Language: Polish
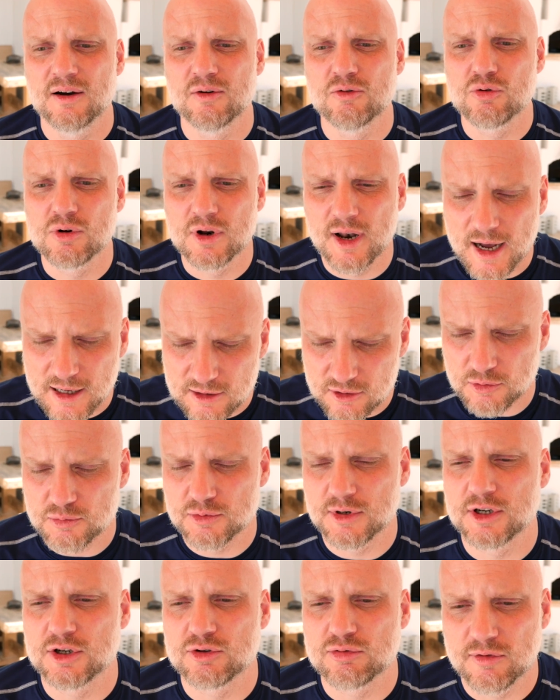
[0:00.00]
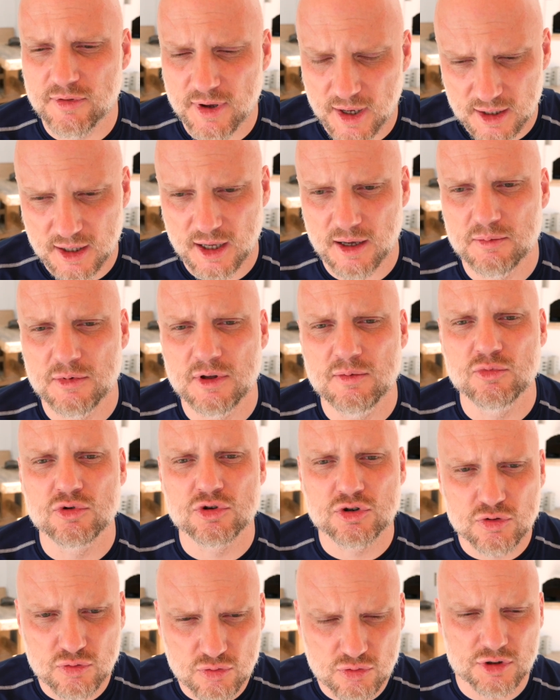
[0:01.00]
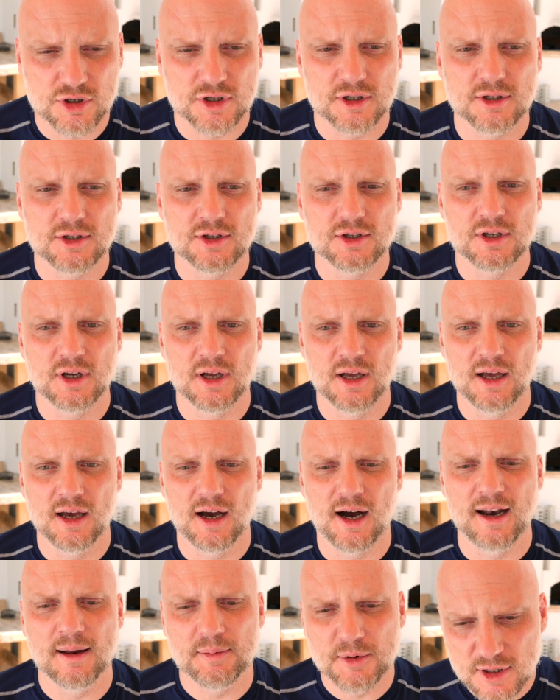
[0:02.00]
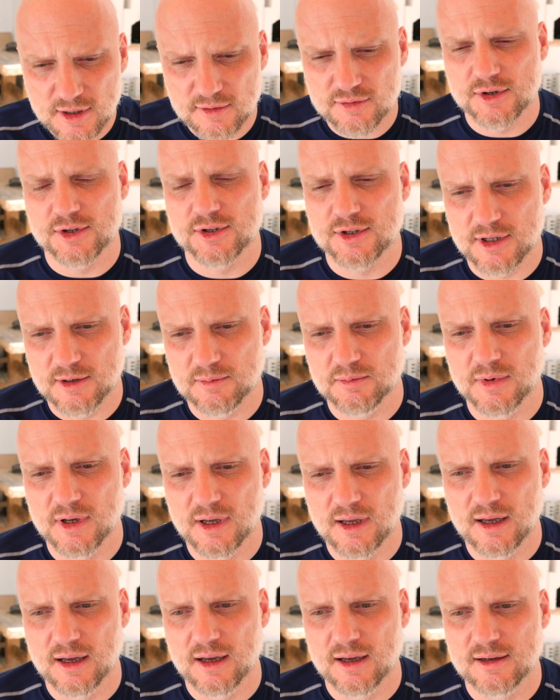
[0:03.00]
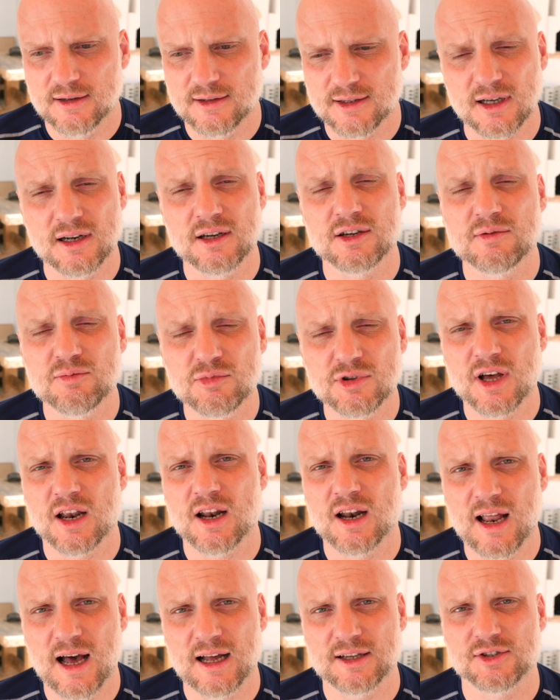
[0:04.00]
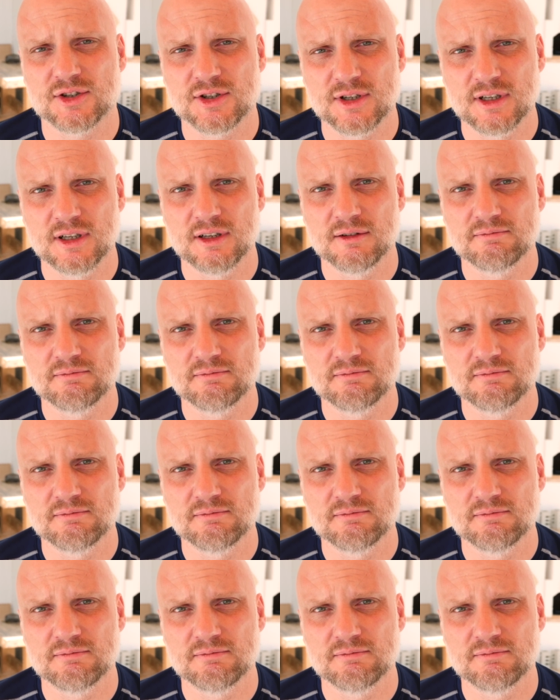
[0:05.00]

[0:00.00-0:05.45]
uklęknąć przed człowiekiem i mu służyć ale przede wszystkim zależy mu na relacji.